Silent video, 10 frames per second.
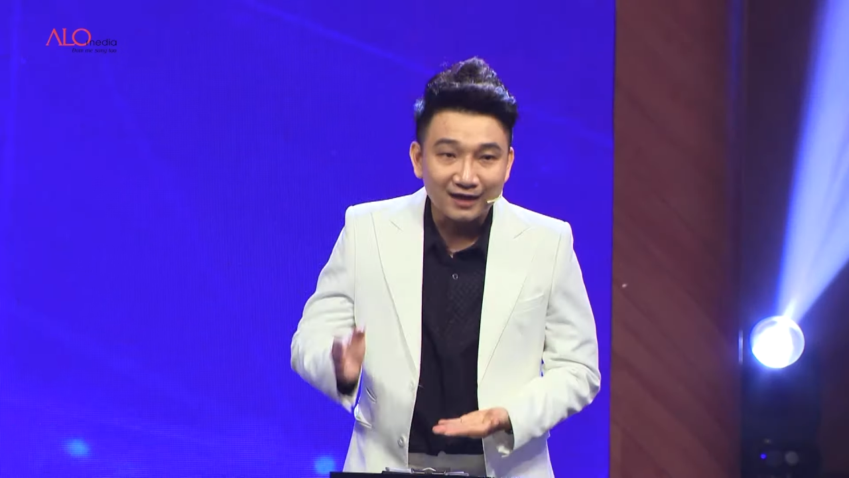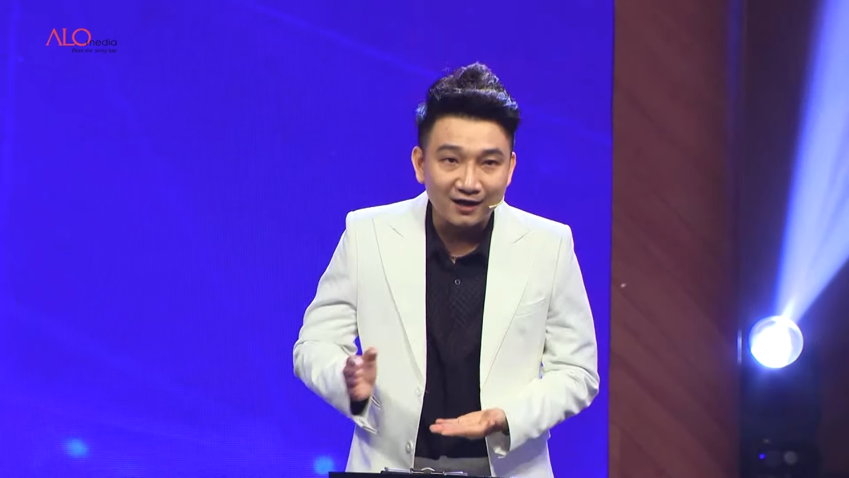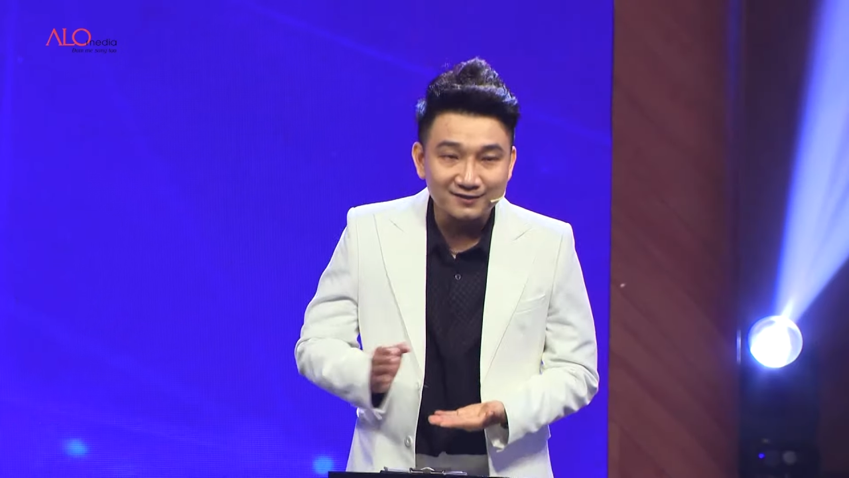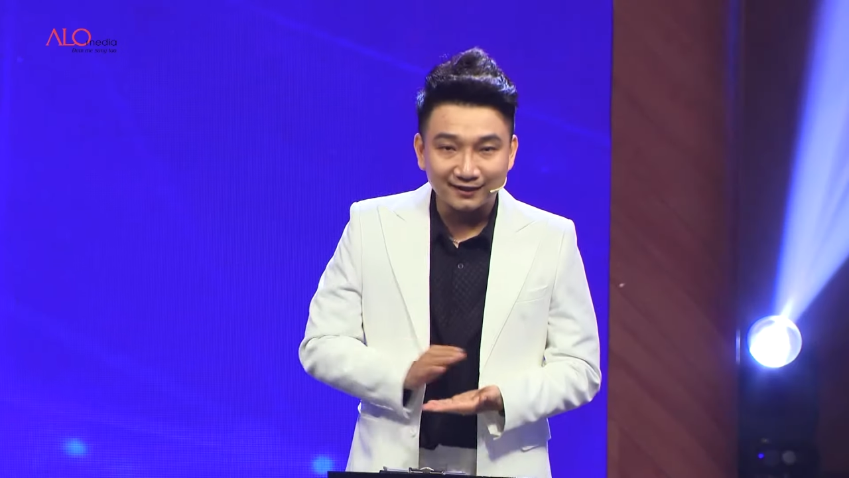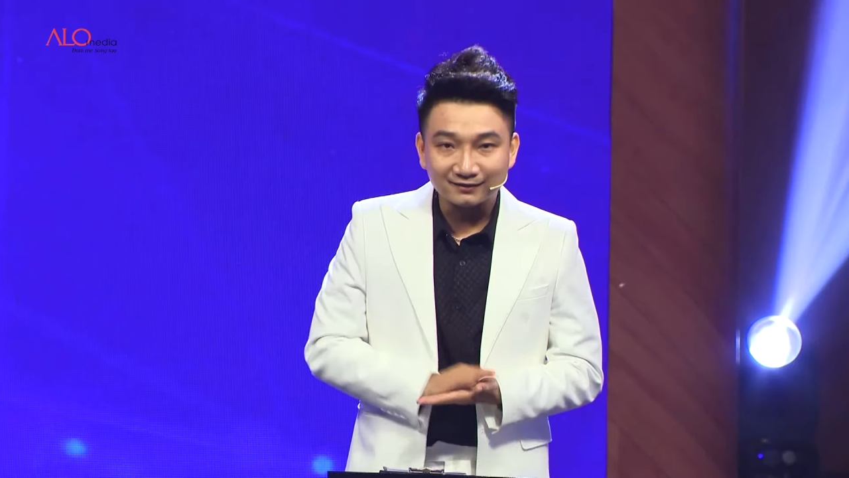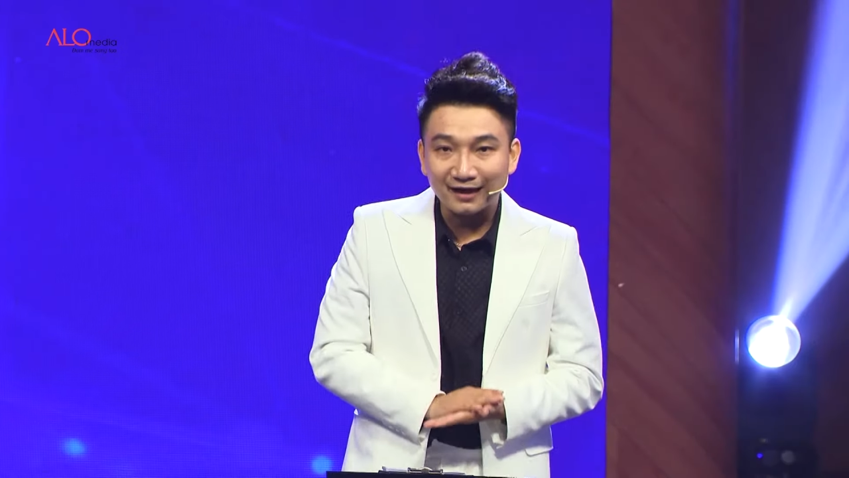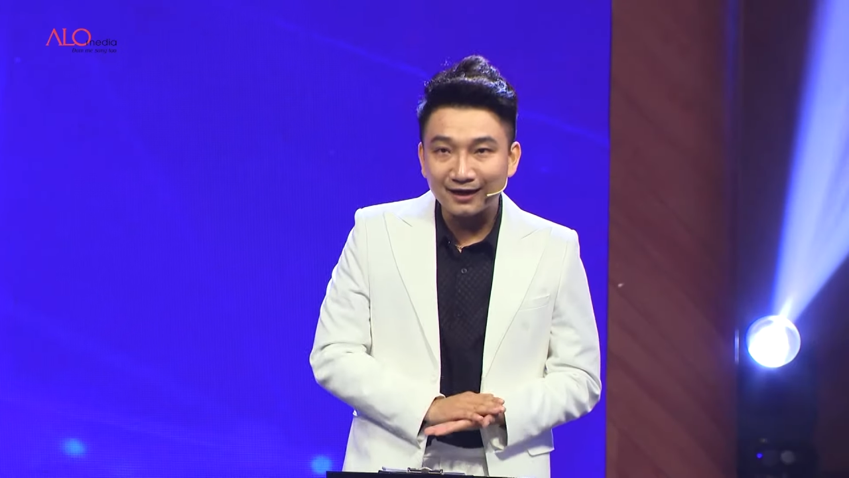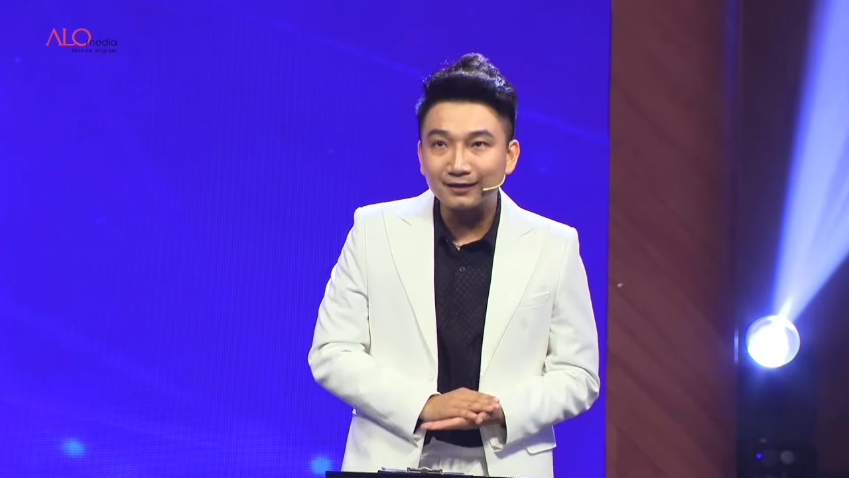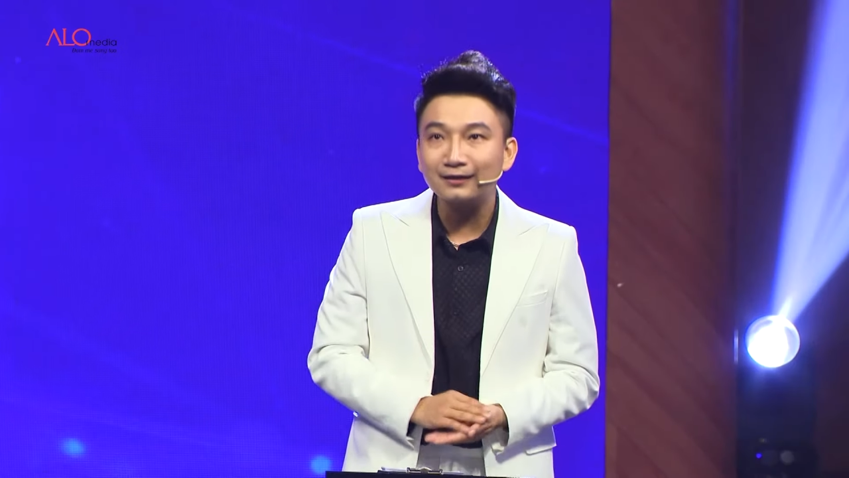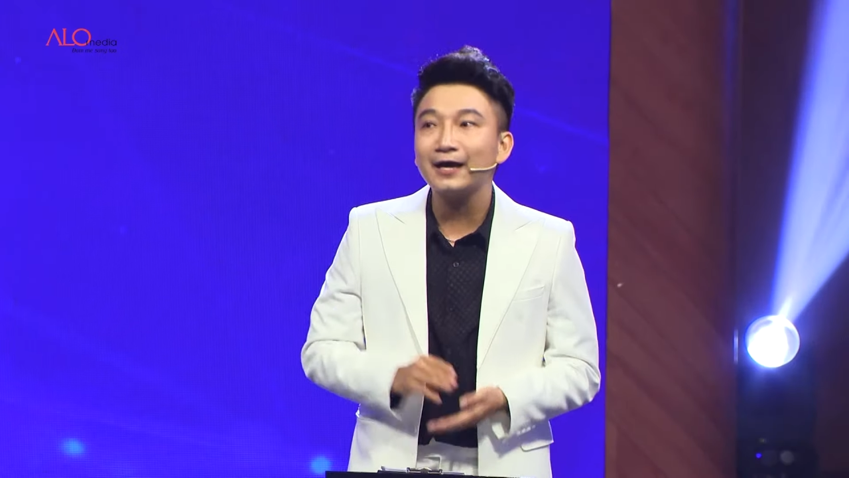họ sẽ
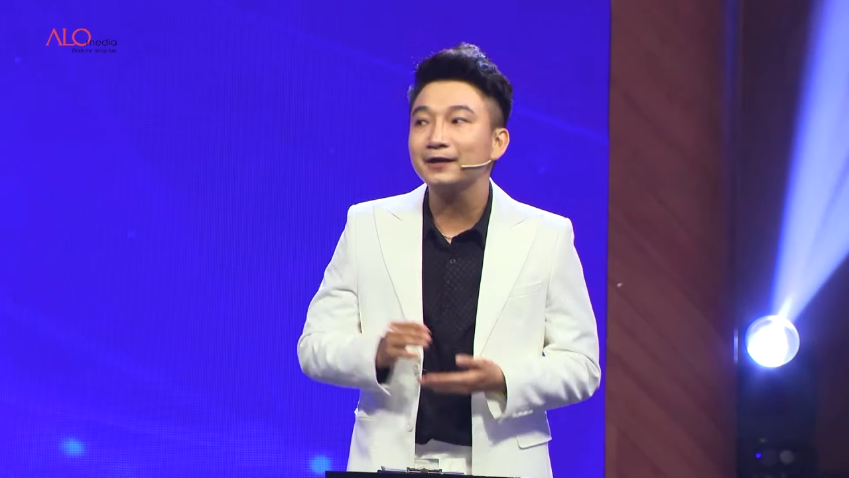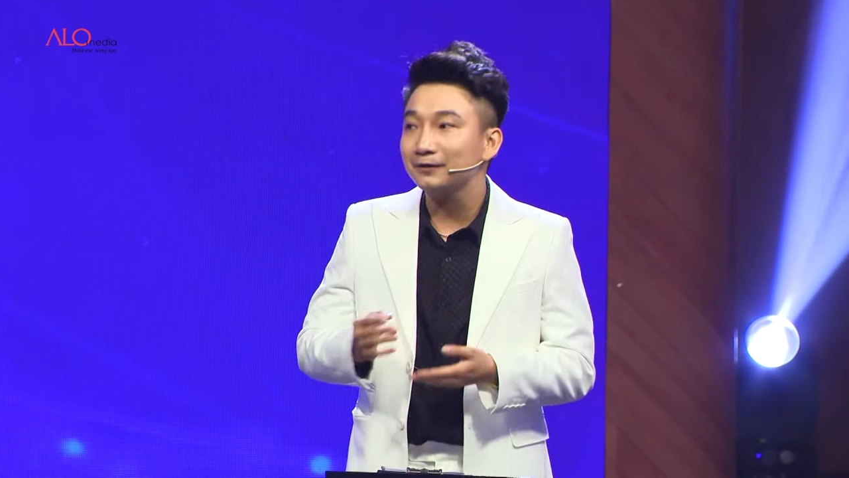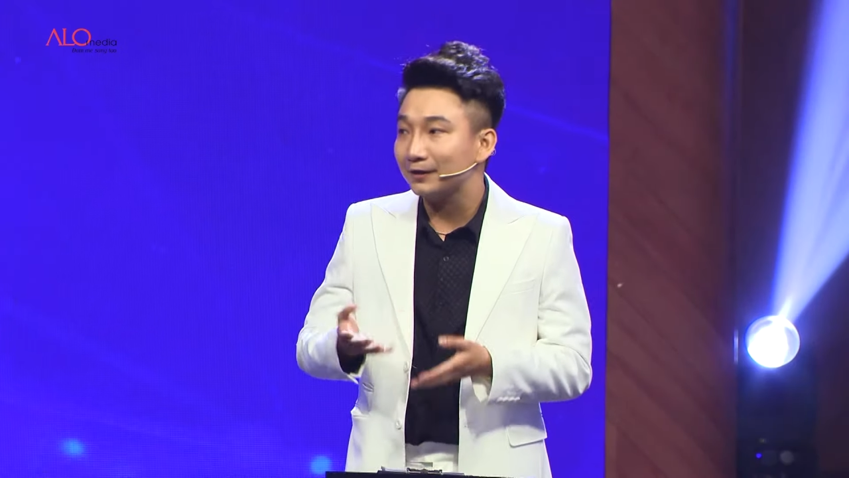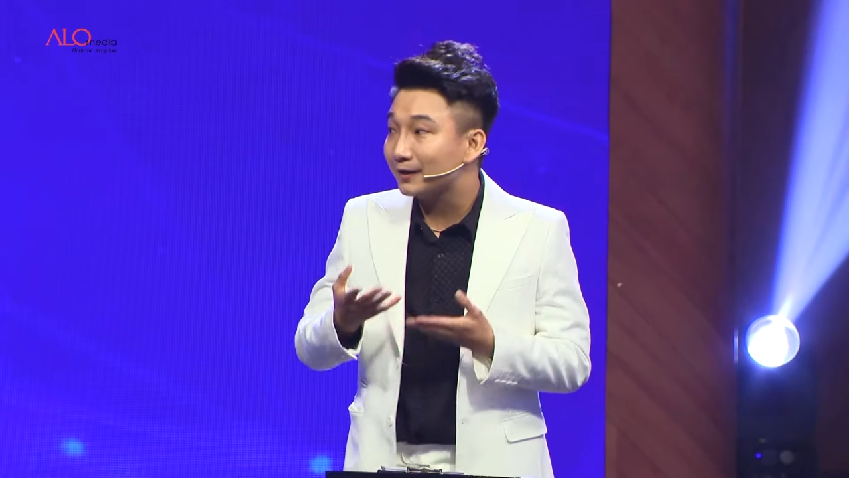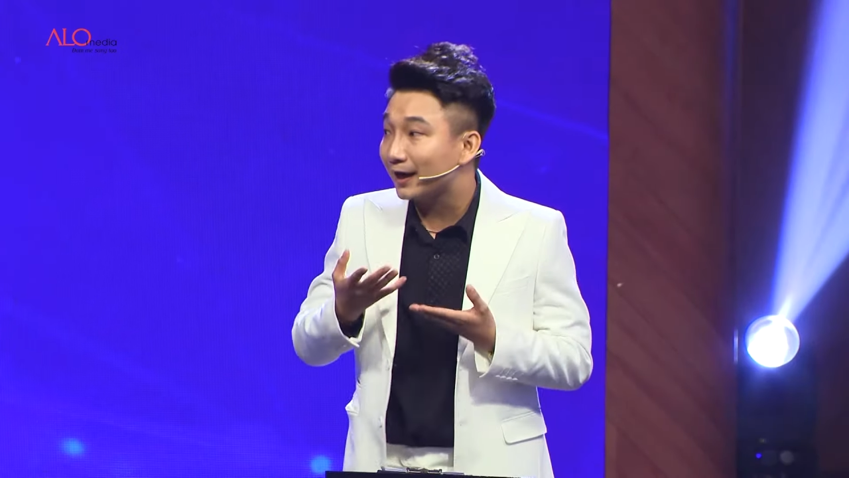tăng lên những